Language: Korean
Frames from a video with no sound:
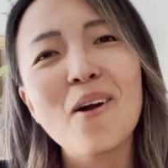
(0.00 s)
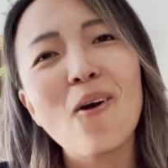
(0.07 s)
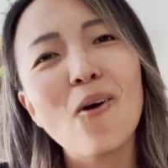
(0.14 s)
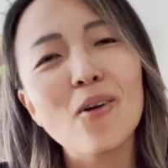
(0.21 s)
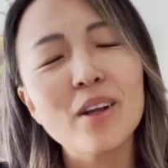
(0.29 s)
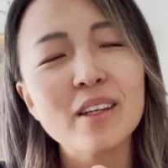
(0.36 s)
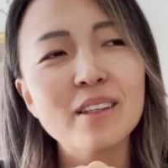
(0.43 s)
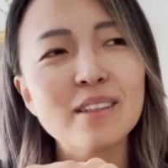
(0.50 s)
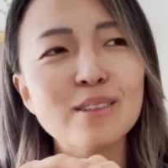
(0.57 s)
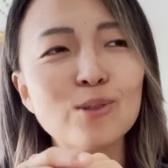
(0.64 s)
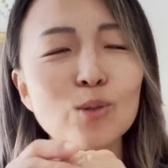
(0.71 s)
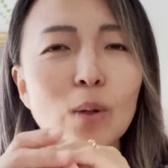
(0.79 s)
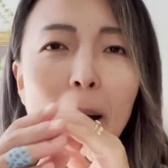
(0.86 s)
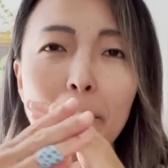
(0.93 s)
거기는
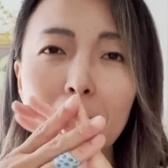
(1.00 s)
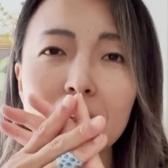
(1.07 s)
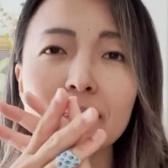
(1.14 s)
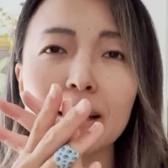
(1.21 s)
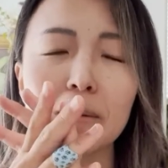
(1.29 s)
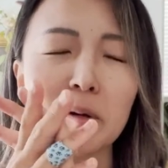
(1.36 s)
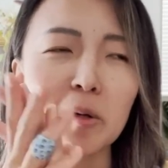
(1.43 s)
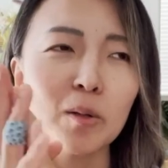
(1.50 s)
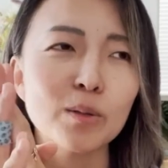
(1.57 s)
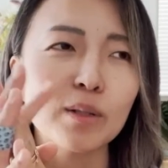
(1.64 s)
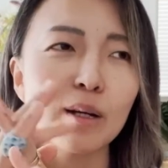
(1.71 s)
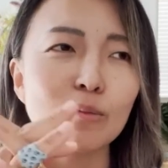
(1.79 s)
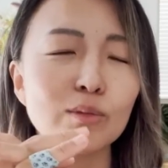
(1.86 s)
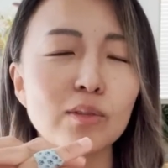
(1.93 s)
좀 안 맞나 봐요. 그래서
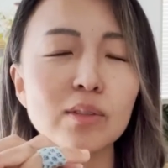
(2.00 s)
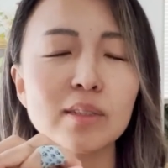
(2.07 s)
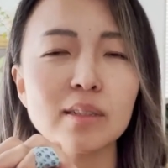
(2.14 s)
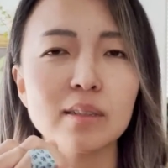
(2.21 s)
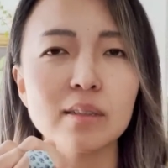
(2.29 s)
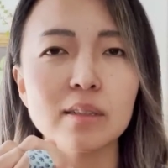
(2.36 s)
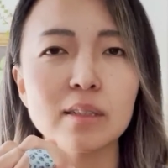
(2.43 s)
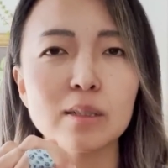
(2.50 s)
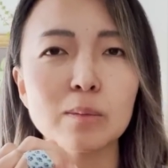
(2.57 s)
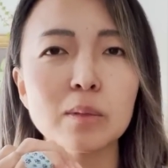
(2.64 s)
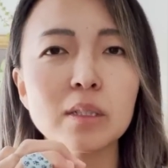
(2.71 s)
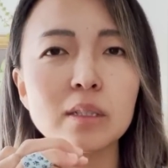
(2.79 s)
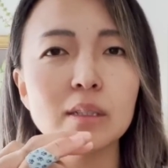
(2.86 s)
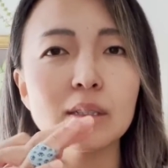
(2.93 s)
아무튼
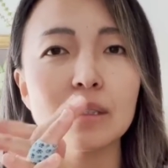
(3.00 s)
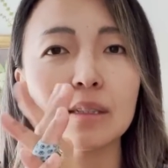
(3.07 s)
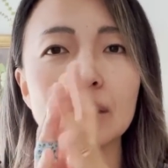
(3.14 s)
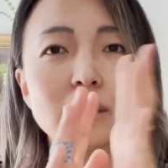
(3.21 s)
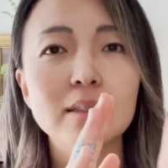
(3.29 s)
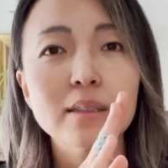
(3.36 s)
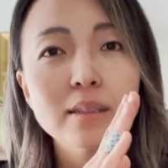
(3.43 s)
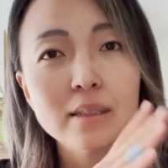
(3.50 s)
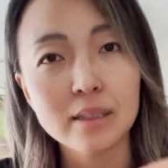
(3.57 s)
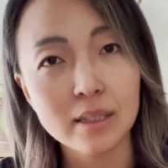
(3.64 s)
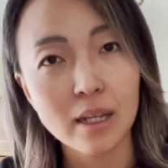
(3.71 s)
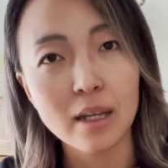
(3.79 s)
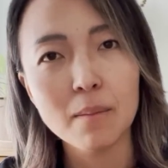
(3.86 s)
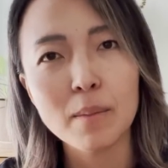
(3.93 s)
지금은
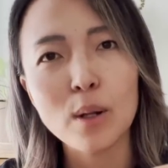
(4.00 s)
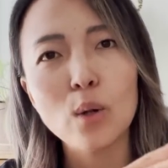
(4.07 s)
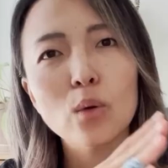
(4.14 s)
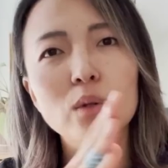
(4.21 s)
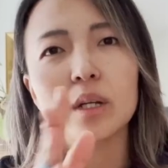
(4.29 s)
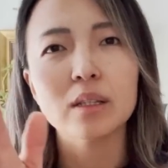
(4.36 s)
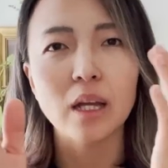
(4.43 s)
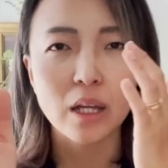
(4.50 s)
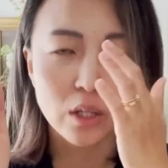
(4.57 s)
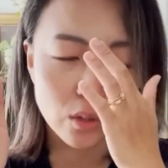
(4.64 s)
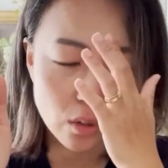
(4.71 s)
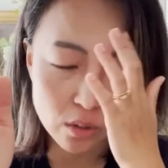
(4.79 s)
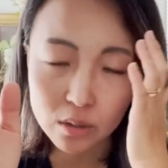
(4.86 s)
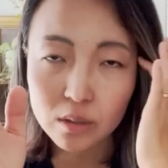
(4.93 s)
이제 멜로디가
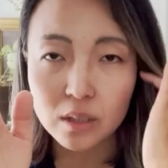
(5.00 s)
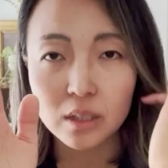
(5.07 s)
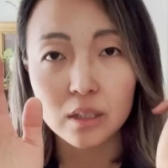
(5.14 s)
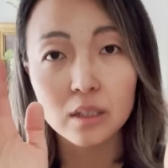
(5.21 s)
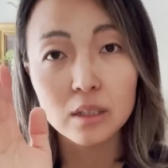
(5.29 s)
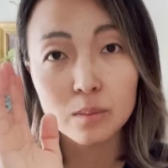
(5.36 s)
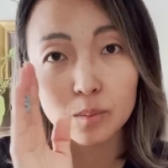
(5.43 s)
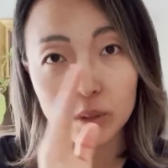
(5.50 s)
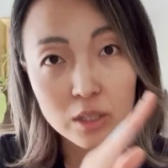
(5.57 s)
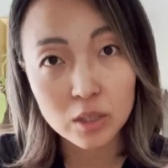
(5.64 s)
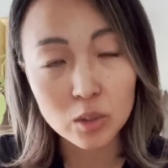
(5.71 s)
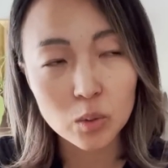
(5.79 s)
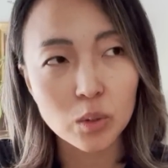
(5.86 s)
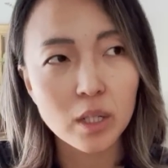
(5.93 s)
다니던 그
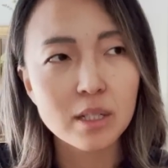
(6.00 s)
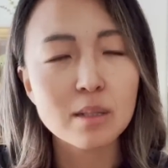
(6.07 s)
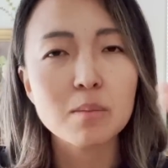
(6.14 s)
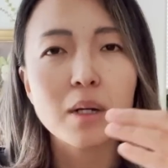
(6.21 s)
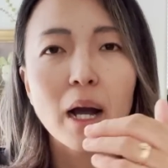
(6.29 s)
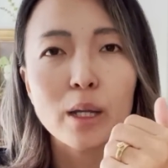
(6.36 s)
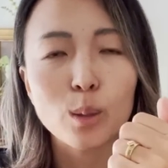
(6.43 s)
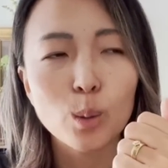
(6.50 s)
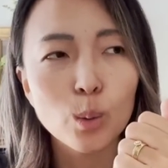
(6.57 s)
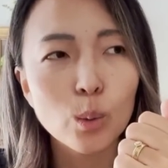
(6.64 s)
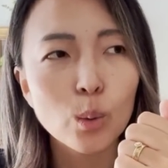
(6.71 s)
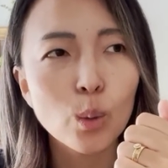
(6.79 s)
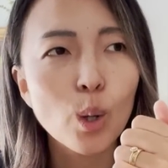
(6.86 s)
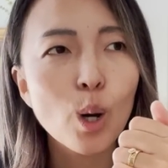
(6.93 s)
프리스쿨에 지금 가
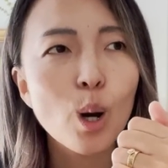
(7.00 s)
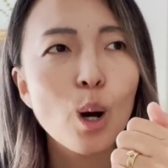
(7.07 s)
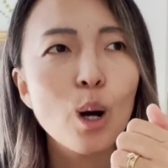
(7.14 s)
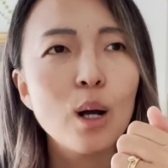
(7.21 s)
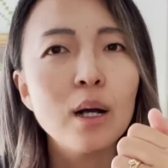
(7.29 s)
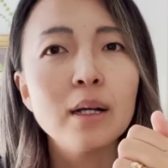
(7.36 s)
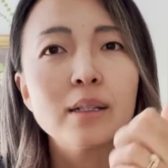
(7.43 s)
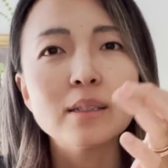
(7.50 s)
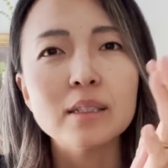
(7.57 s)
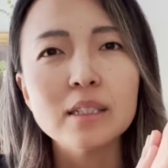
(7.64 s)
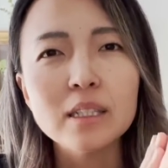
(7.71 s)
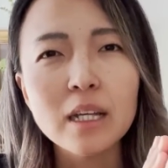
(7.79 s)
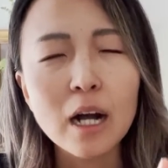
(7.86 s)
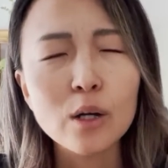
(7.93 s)
있고
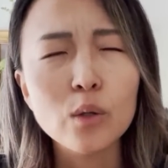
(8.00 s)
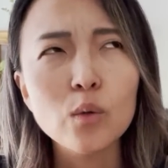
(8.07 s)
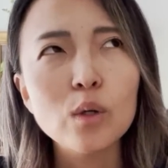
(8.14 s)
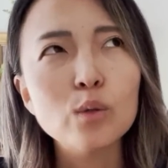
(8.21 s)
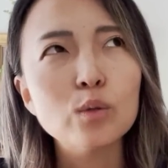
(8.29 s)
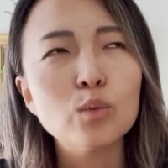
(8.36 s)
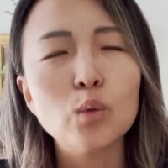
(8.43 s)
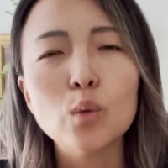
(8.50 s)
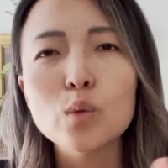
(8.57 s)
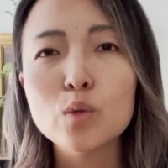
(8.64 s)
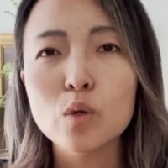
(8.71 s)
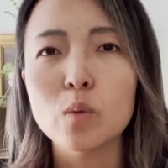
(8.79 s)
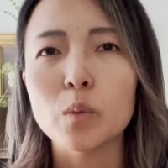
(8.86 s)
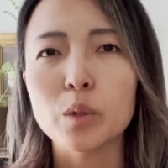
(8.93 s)
이 학교가 좀 좋은
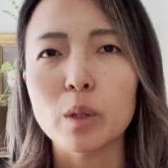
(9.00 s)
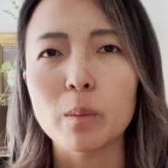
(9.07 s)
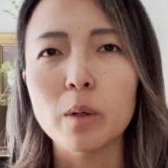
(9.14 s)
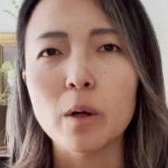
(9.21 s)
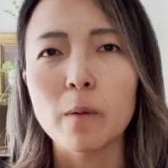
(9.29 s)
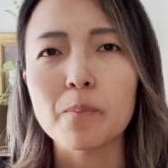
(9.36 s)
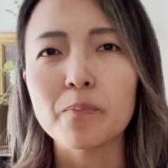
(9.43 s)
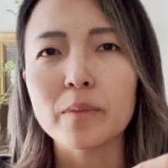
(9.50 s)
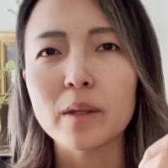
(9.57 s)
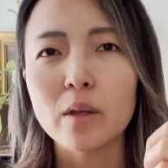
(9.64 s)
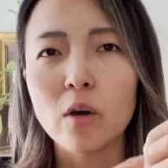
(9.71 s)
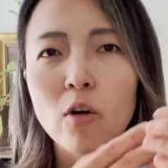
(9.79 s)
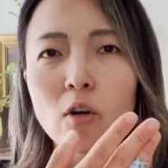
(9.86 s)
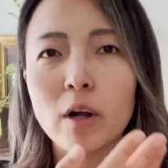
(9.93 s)
점은 뭐냐면
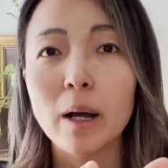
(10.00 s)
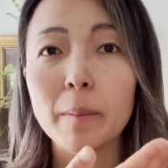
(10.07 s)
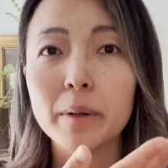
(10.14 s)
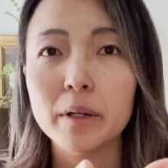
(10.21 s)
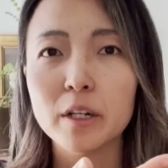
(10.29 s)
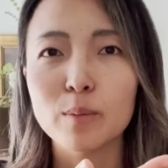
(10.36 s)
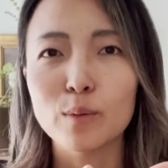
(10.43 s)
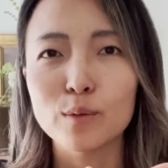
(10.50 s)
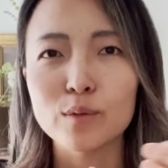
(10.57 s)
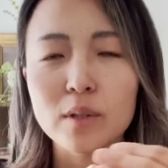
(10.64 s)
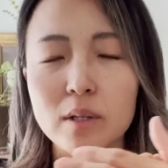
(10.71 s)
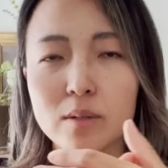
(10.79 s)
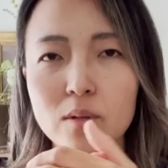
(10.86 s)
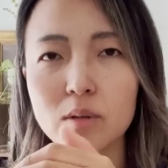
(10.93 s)
어, 카메라를 볼
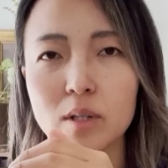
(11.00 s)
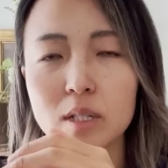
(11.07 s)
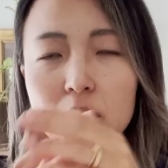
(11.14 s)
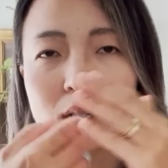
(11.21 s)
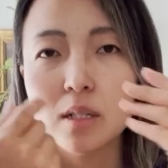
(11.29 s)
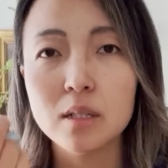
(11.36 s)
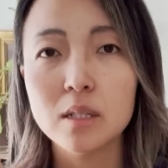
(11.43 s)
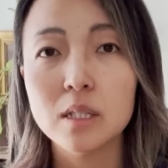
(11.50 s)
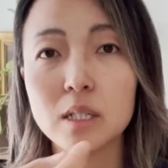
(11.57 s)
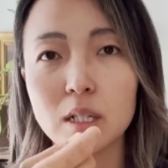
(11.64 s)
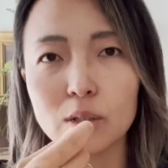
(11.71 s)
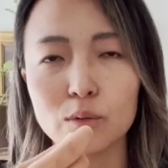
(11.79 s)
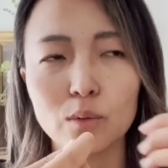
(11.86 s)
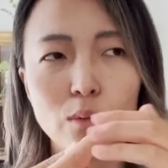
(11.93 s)
수가 있어요. 이렇게
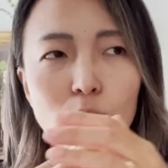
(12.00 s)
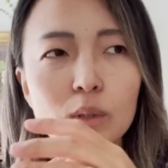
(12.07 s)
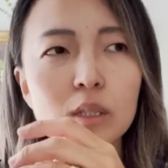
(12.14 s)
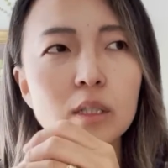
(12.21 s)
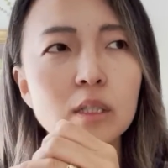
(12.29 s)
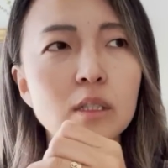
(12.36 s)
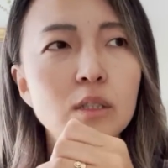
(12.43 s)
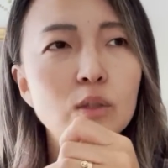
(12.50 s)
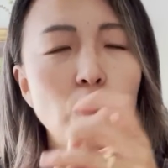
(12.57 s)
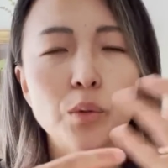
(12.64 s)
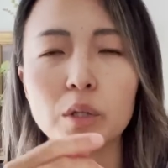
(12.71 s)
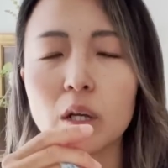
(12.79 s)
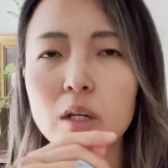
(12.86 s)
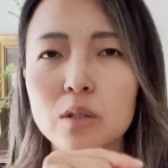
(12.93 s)
실시간으로. 그
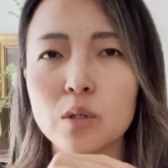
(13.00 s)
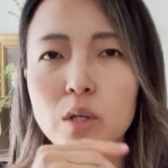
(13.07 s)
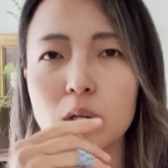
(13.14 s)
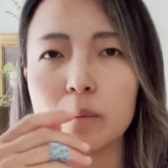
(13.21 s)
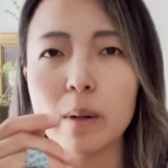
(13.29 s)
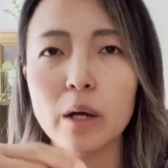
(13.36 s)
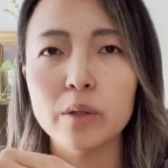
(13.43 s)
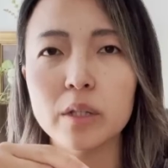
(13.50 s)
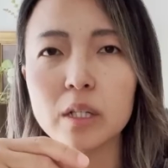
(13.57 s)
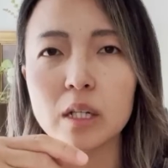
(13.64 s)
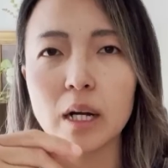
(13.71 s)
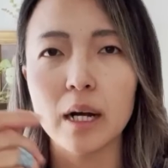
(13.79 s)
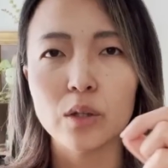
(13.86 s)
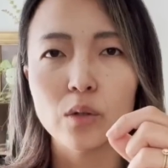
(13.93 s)
전에 저희가,
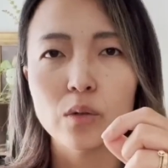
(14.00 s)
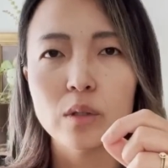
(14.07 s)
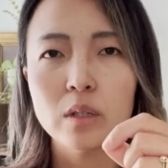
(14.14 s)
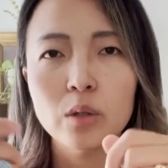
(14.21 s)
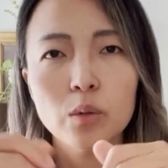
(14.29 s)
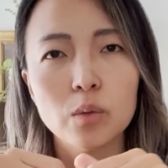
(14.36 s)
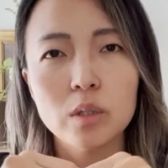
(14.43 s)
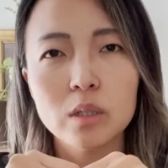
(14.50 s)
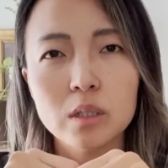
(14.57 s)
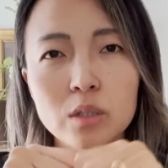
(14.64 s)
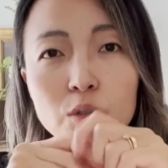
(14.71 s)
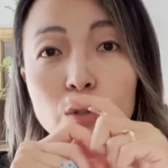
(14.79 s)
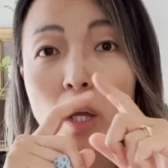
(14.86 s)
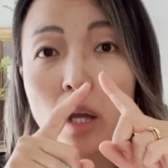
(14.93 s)
하기가 갔던 학교는
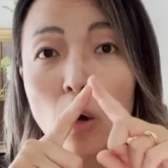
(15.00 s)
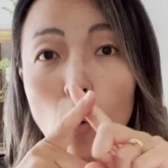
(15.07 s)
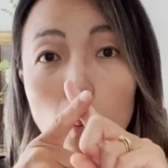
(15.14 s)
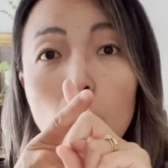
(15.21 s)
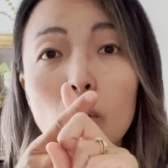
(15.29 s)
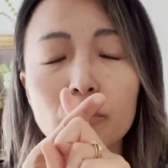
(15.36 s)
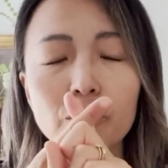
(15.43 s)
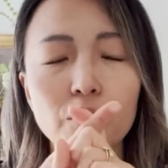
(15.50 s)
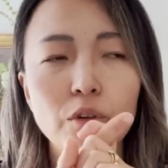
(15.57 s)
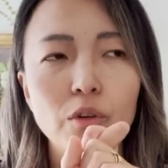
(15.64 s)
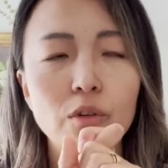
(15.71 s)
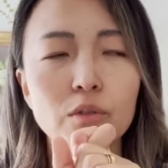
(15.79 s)
그게 없거든요.